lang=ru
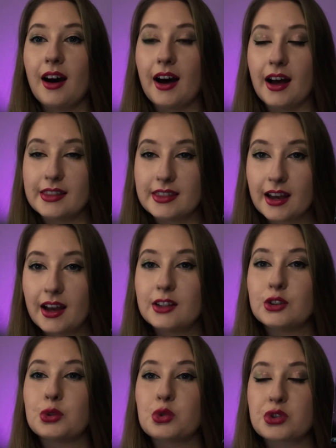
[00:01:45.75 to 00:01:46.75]
Она
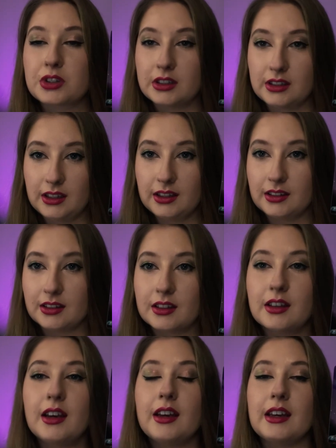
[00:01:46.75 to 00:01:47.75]
тускнеет.
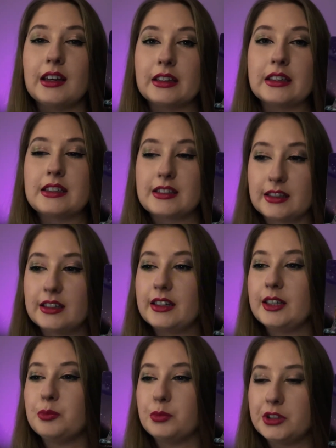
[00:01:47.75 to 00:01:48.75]
Это
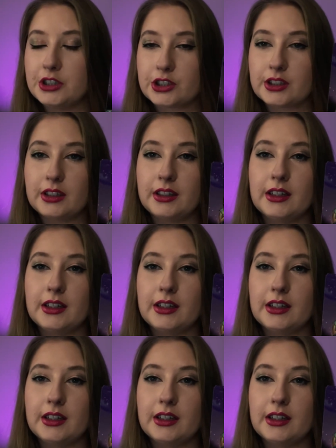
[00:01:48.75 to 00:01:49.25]
серые мышки,